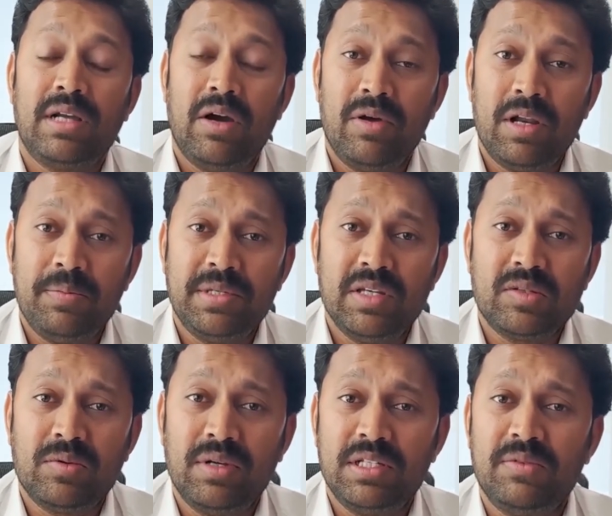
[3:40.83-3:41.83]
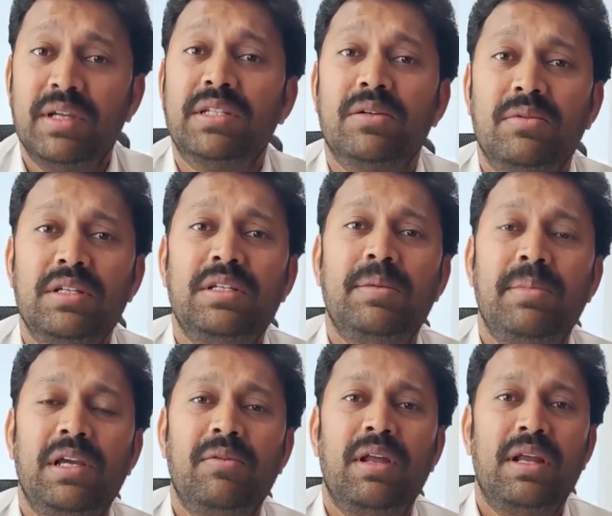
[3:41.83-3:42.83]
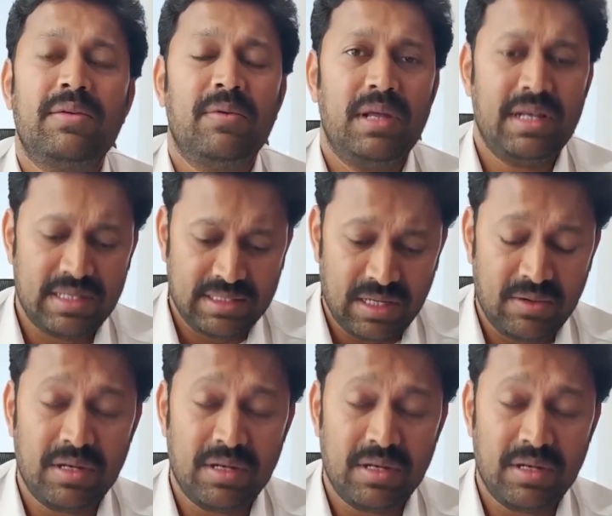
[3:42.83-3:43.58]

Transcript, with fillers: కవరప్ చేసుకునే స్వేచ్ఛ కూడా సిబిఐ వాళ్ళకి వాళ్ళకి ఇస్తూ